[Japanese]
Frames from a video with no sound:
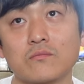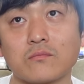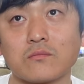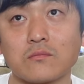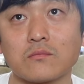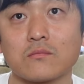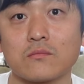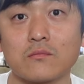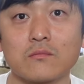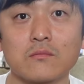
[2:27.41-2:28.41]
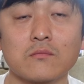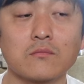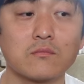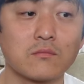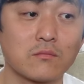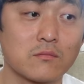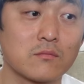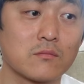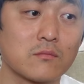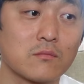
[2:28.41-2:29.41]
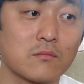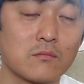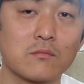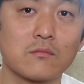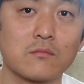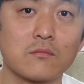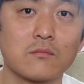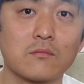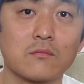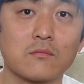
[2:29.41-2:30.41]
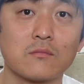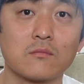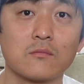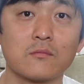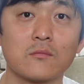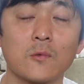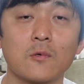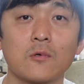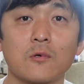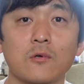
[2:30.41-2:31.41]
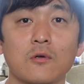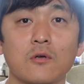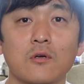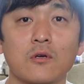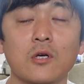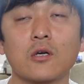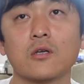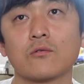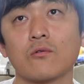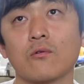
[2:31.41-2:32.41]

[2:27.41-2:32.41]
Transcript: あ190円払ってない人のためにじゃあ2口目以降一応聞きましょうかねえっ、ー、